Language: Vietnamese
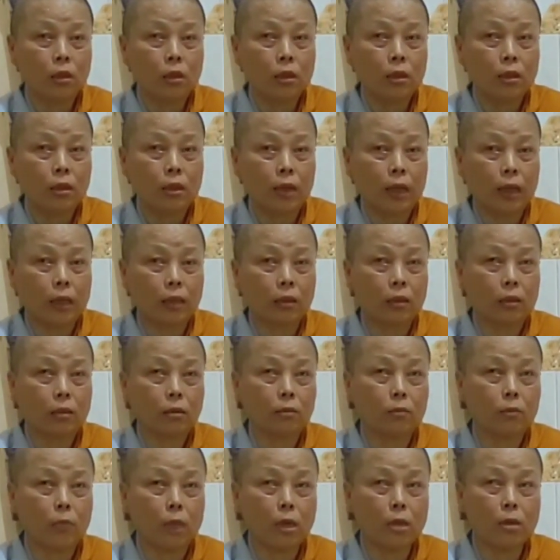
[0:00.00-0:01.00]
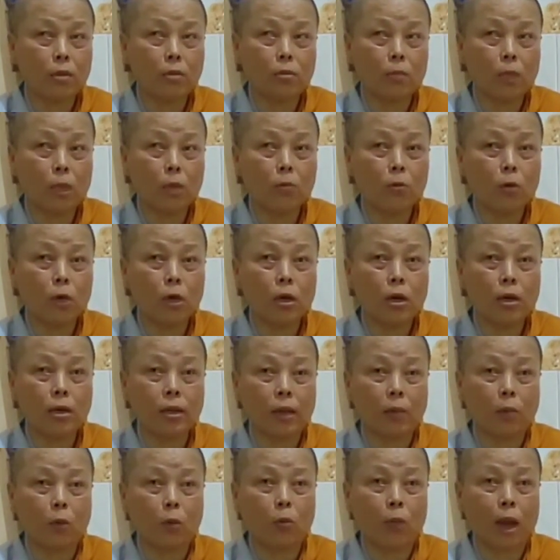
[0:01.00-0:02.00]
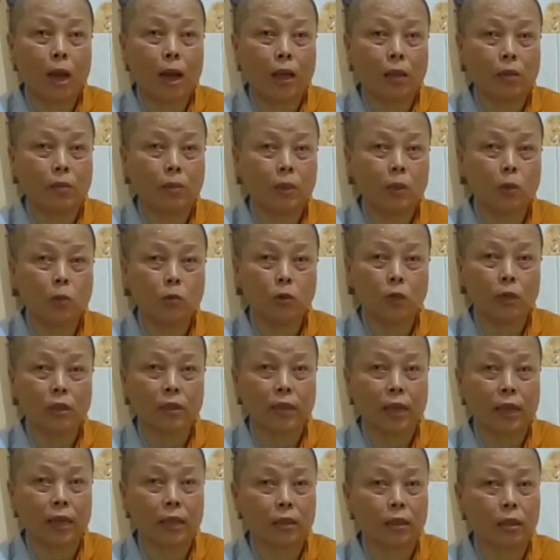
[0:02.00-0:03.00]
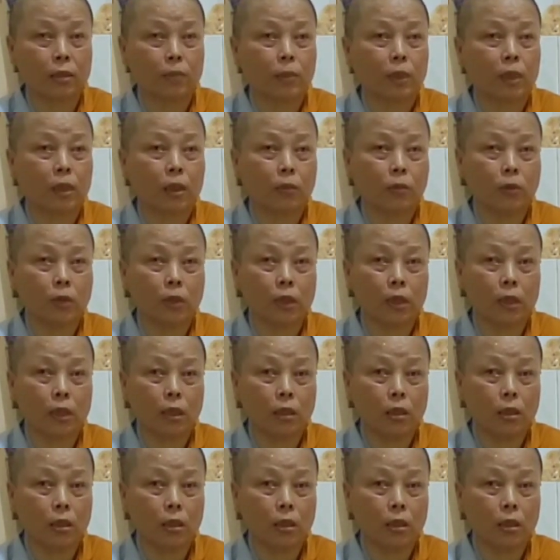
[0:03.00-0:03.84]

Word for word: Là mình quyết định ngày mùng 3 là mình cúng cho người ta, mình tống cho người ta đi.